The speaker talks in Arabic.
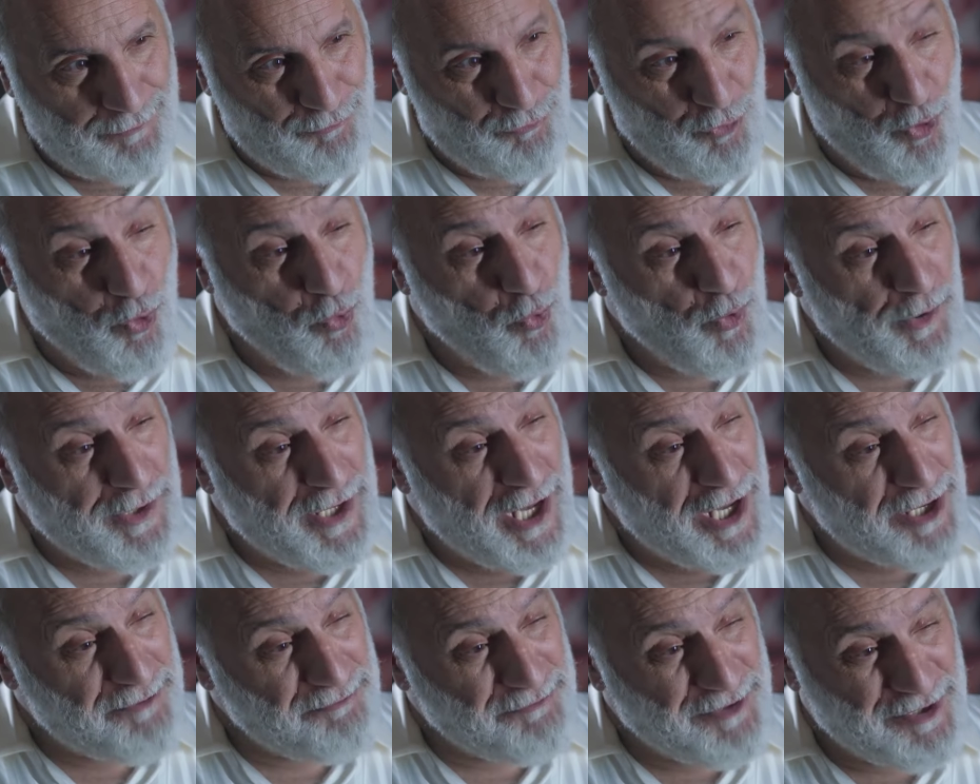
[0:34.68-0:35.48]
وهو
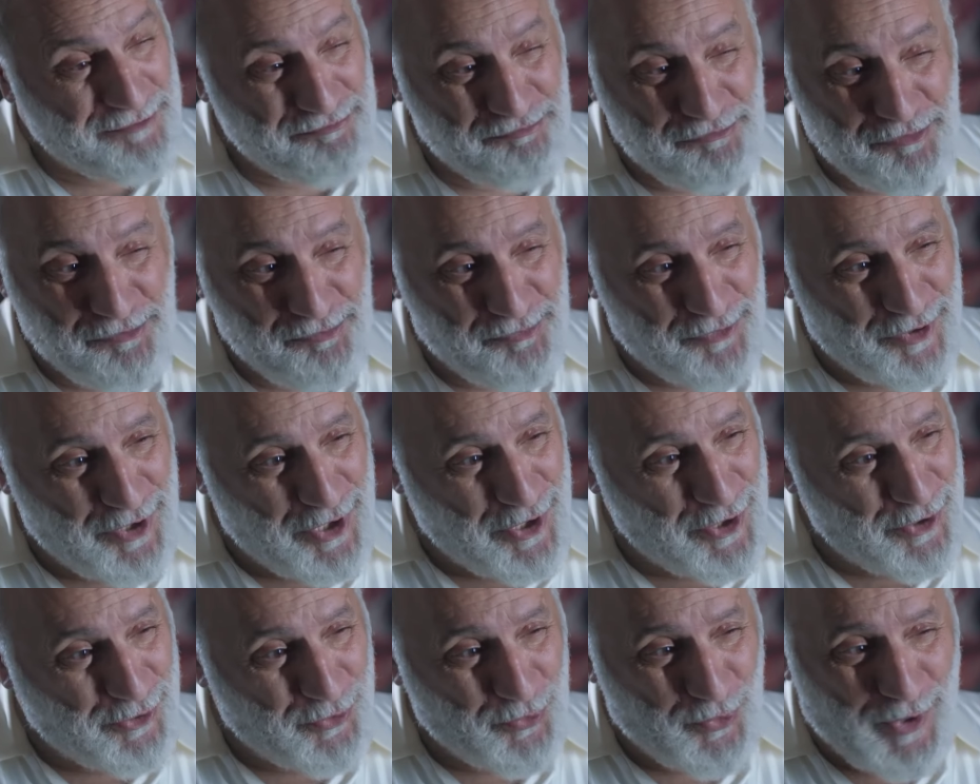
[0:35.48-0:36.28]
نايم جنب
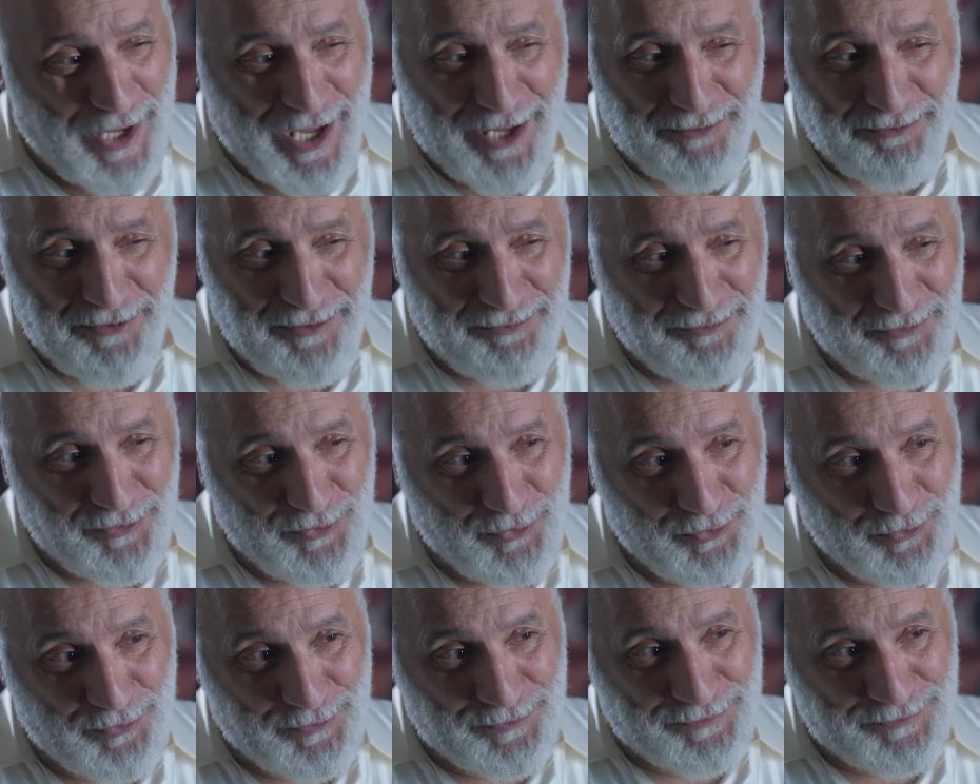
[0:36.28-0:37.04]
مراته وحبيبته